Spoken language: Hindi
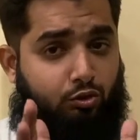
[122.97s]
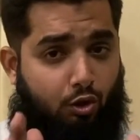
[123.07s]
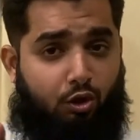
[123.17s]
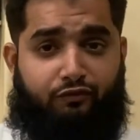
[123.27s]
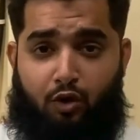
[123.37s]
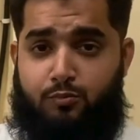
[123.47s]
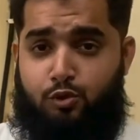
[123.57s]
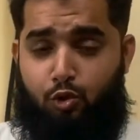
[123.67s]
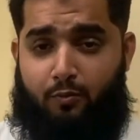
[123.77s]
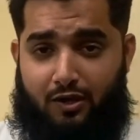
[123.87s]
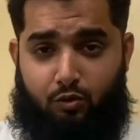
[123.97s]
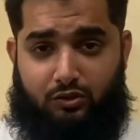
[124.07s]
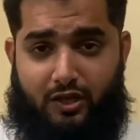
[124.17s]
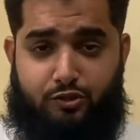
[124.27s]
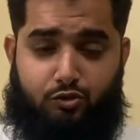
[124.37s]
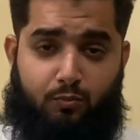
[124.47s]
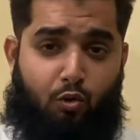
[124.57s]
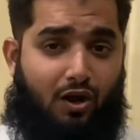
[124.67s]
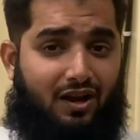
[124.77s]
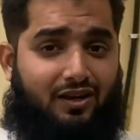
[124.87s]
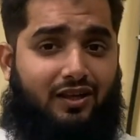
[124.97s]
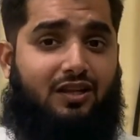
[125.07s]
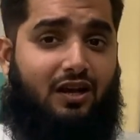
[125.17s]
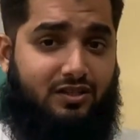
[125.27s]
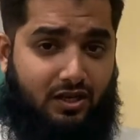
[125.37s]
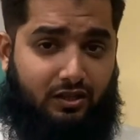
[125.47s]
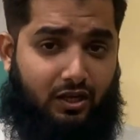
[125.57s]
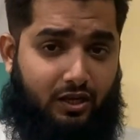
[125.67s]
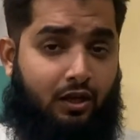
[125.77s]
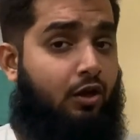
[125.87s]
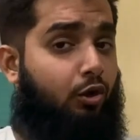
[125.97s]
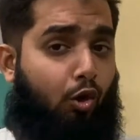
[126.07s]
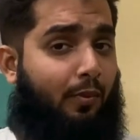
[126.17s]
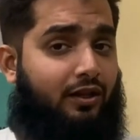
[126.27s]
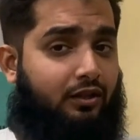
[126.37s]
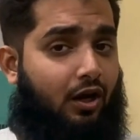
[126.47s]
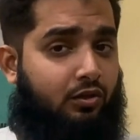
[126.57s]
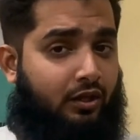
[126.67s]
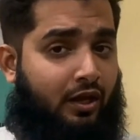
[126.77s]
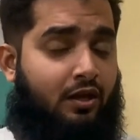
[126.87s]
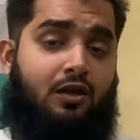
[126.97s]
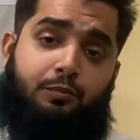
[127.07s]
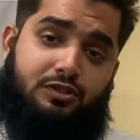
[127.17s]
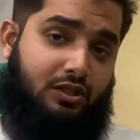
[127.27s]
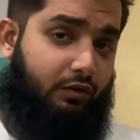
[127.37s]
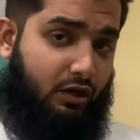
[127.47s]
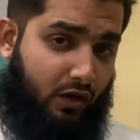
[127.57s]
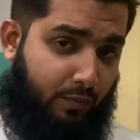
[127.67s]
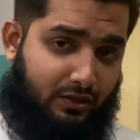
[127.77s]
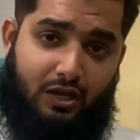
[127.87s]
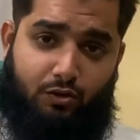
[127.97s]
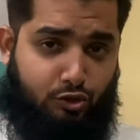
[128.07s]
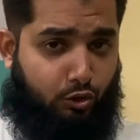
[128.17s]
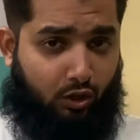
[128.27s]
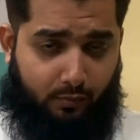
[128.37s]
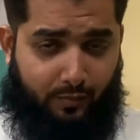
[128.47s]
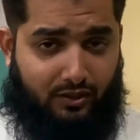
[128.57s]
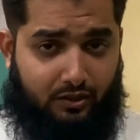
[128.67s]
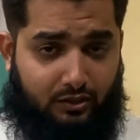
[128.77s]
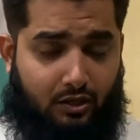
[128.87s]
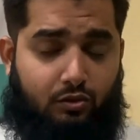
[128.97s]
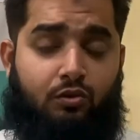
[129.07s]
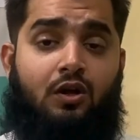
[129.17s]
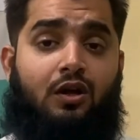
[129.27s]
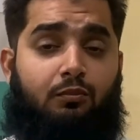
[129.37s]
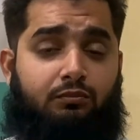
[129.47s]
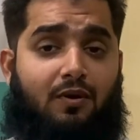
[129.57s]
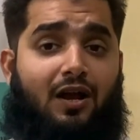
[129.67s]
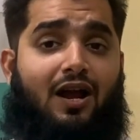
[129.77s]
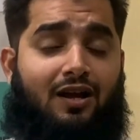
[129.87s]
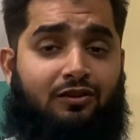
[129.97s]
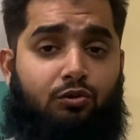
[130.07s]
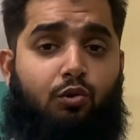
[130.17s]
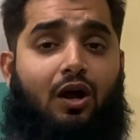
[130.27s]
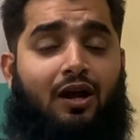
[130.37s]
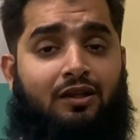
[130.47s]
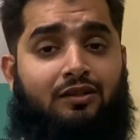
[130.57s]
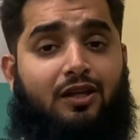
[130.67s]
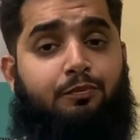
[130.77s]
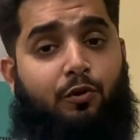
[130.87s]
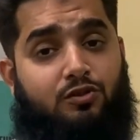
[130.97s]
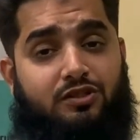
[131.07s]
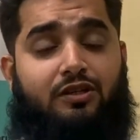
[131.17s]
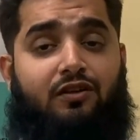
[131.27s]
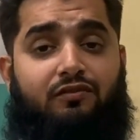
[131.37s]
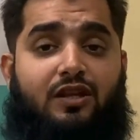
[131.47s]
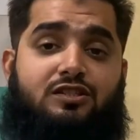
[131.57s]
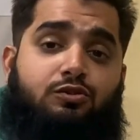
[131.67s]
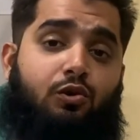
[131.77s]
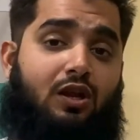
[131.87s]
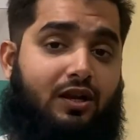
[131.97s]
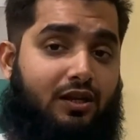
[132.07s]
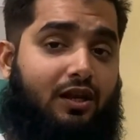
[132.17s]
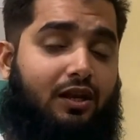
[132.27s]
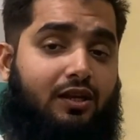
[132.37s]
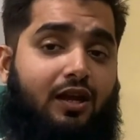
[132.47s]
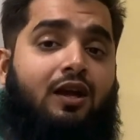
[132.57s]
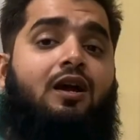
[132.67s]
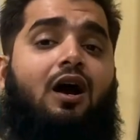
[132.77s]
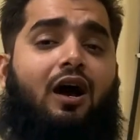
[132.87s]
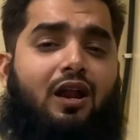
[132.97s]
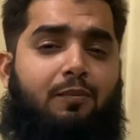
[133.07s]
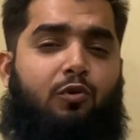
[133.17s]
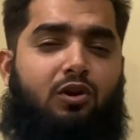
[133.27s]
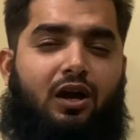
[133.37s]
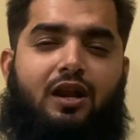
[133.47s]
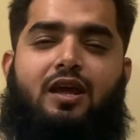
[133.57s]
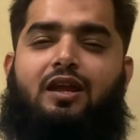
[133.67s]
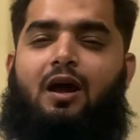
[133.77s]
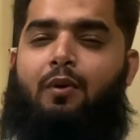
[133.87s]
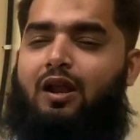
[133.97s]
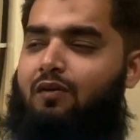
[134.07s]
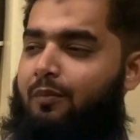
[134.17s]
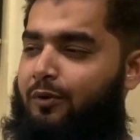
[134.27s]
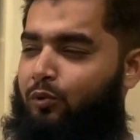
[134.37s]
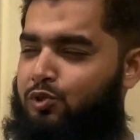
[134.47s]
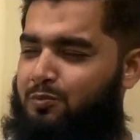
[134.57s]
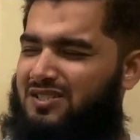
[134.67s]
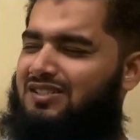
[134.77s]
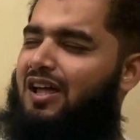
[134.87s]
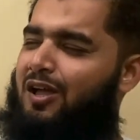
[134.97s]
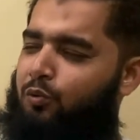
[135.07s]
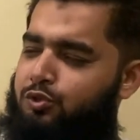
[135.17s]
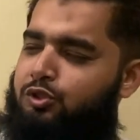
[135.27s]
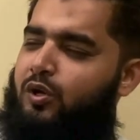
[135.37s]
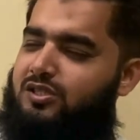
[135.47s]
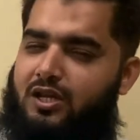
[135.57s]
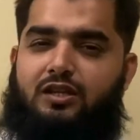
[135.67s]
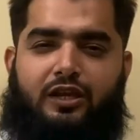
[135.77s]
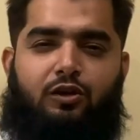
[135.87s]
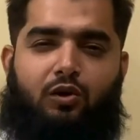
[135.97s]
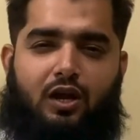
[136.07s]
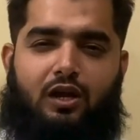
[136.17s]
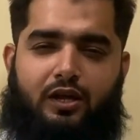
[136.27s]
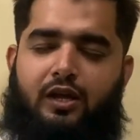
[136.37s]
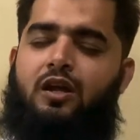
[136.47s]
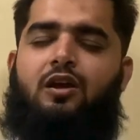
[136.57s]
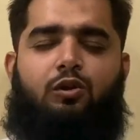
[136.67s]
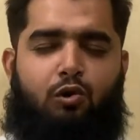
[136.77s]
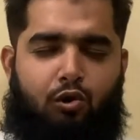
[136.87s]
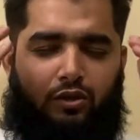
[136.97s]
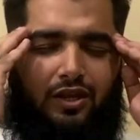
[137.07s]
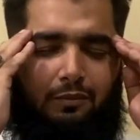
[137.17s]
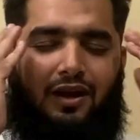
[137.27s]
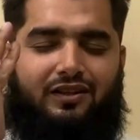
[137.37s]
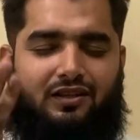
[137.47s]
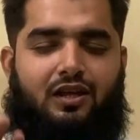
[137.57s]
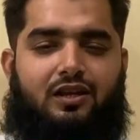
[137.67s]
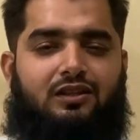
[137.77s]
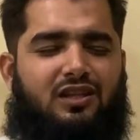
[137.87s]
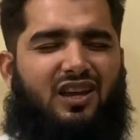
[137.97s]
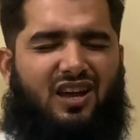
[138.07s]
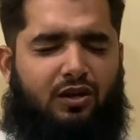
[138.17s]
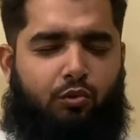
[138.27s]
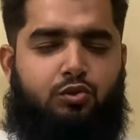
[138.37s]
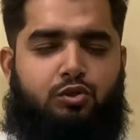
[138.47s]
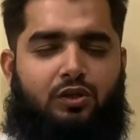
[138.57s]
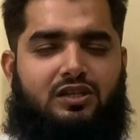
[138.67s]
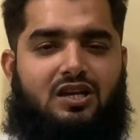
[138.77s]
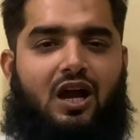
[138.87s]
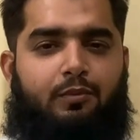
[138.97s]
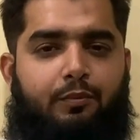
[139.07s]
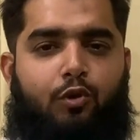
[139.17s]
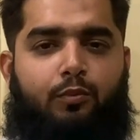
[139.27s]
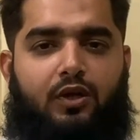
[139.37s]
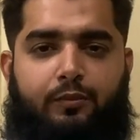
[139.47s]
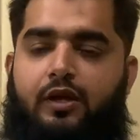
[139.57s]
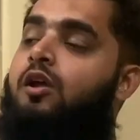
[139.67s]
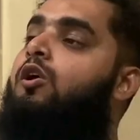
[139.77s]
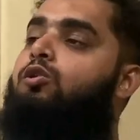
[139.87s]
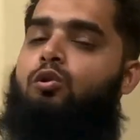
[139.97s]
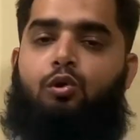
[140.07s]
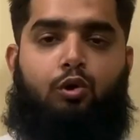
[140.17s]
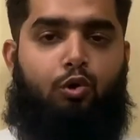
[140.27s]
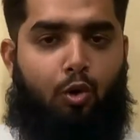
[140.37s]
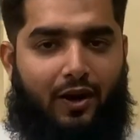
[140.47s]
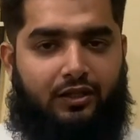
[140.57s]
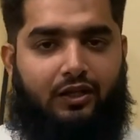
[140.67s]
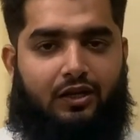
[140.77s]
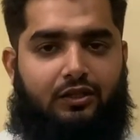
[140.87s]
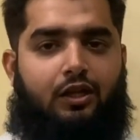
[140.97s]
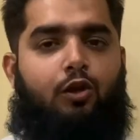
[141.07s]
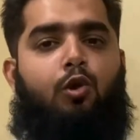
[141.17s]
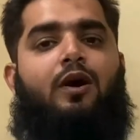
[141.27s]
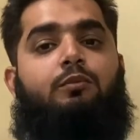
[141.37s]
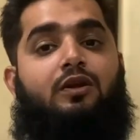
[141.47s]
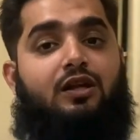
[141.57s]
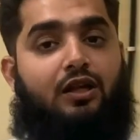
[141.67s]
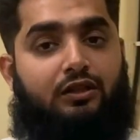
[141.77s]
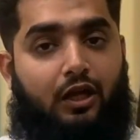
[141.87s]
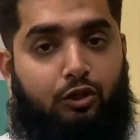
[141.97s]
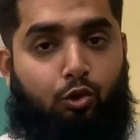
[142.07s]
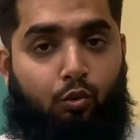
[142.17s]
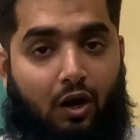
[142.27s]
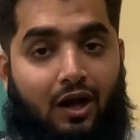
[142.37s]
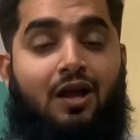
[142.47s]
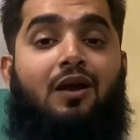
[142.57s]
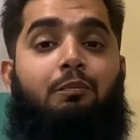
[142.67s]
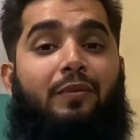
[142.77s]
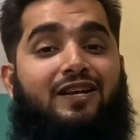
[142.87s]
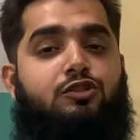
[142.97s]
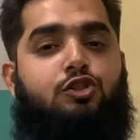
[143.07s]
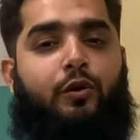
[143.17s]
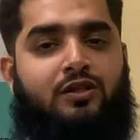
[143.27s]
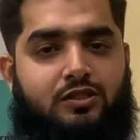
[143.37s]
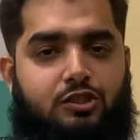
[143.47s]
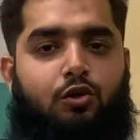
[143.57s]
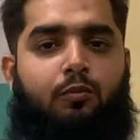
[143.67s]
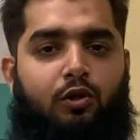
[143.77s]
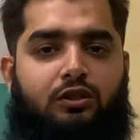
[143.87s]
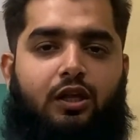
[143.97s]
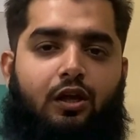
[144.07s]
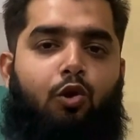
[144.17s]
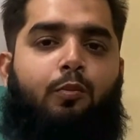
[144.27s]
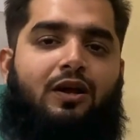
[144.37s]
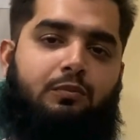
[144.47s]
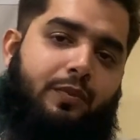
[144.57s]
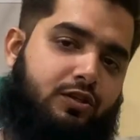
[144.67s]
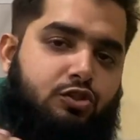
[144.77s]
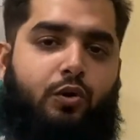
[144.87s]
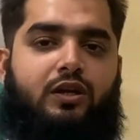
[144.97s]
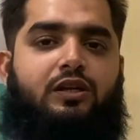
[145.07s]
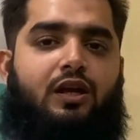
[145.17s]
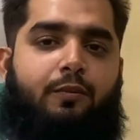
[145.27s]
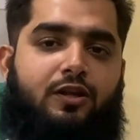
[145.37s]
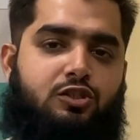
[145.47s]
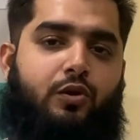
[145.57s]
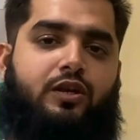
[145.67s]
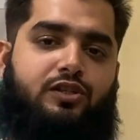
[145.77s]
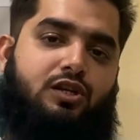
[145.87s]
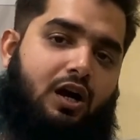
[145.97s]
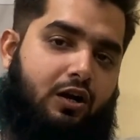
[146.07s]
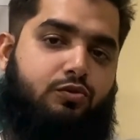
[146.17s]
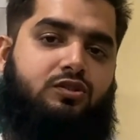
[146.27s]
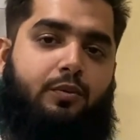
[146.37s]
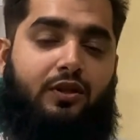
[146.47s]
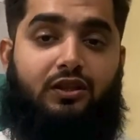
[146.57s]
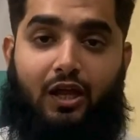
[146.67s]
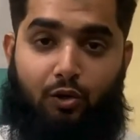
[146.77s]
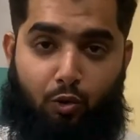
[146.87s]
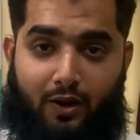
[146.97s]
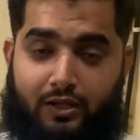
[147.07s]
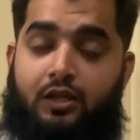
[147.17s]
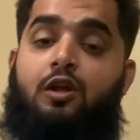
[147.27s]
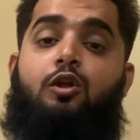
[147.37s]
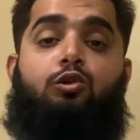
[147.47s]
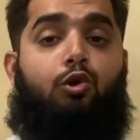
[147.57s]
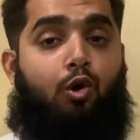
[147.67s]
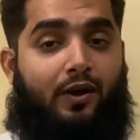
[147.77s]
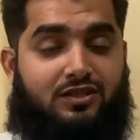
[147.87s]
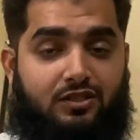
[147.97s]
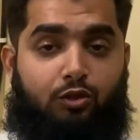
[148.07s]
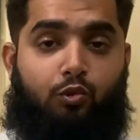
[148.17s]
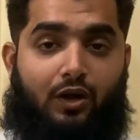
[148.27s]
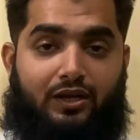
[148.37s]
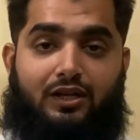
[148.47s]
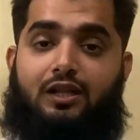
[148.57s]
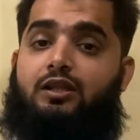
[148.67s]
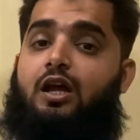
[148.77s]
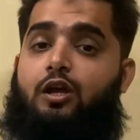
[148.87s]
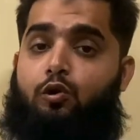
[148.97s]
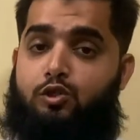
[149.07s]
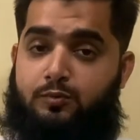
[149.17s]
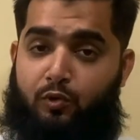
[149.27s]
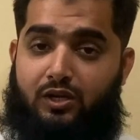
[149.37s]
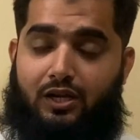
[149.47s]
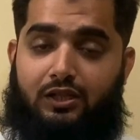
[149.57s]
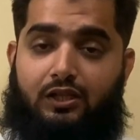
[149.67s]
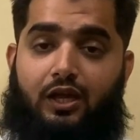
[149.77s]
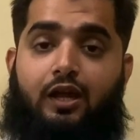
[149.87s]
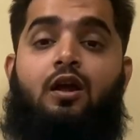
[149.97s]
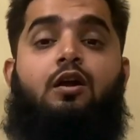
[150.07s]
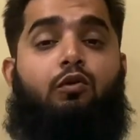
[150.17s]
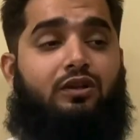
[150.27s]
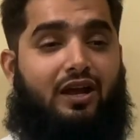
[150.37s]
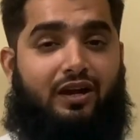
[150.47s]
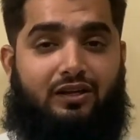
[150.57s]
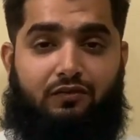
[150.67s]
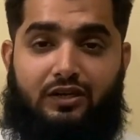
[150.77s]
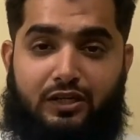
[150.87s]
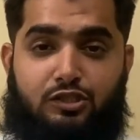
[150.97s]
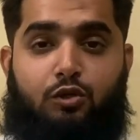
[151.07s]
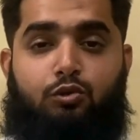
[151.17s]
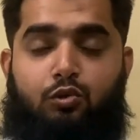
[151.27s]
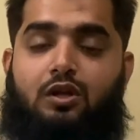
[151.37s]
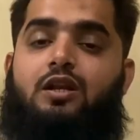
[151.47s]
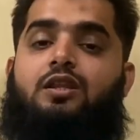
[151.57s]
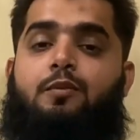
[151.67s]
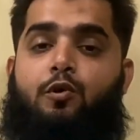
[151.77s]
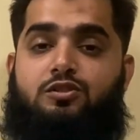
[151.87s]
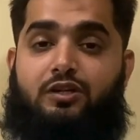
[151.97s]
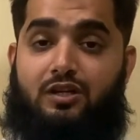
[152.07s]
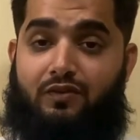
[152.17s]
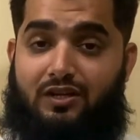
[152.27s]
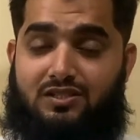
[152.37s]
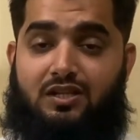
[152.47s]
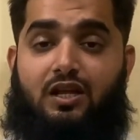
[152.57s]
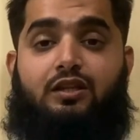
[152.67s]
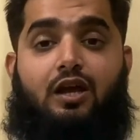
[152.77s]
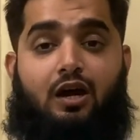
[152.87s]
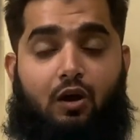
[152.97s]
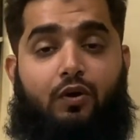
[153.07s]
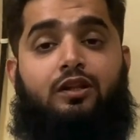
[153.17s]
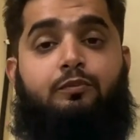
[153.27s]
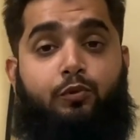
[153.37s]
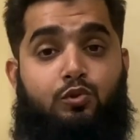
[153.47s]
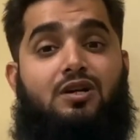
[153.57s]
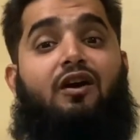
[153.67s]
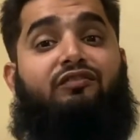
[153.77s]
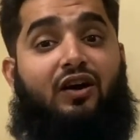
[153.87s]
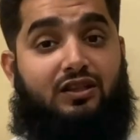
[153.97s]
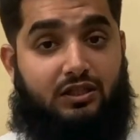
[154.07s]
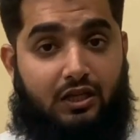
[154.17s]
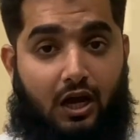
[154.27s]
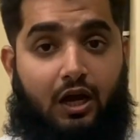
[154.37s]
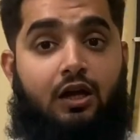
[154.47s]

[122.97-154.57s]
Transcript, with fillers: रॉक फॉर्म जो लोबान होता है जिसको बुक्का करके डाला जाता है लोबान क्या होता है पिछली वीडियो में बताया हूँ शॉर्ट में बता देता हूँ नकान दुकान की पॉजिटिवनेस को लाने के लिए अगर आपको लग रहा है कि हमारे वहाँ पे कुछ मसला है कुछ तो अच्छा नहीं हो रहा है लोगों की एक मान्यता रहती है यार कुछ तो ये जगह में प्रॉब्लम है तो लोग लोबान करते हैं लोबान में निकलता है धुआं बेंजोइन जिसको बोलते हैं लोबान बेंजोइन ही है बेंजोइन एक झाड़ है उससे बनता है लोबान तो लोबान से धुआं निकलता है खुशबू निकलती है वो नेगेटिविटीज़ को दूर करता है पॉजिटिविटीज़ लाता है हवन पूजा फातिया